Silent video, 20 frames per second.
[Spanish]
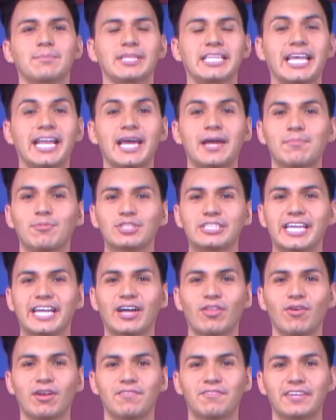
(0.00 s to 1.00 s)
manera hemos
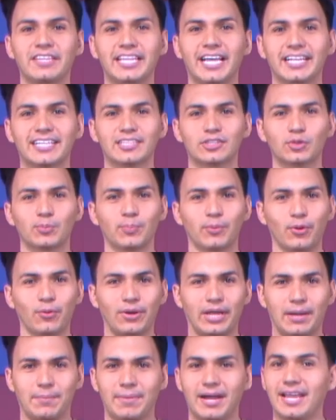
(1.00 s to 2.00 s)
llegado al final de tu
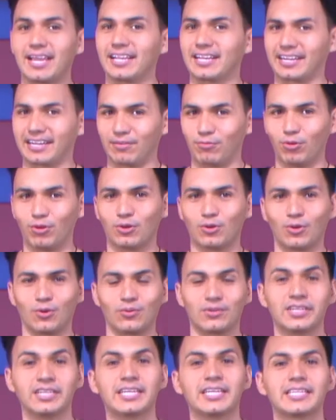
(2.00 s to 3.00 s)
programa El Revolcón.
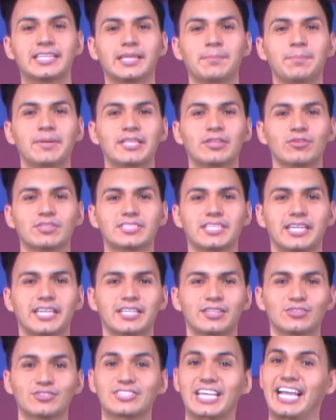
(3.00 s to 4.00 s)
Te invito a
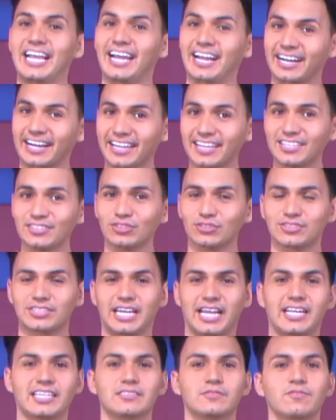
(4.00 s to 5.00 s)
seguirnos en las redes
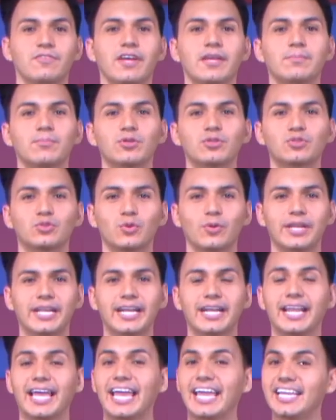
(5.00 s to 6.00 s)
sociales Facebook,
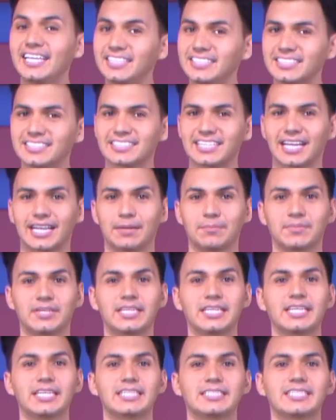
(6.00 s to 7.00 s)
Twitter e Instagram.
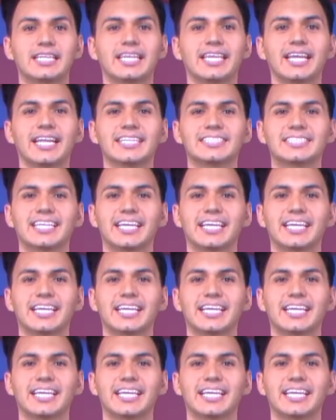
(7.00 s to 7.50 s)
Si quieres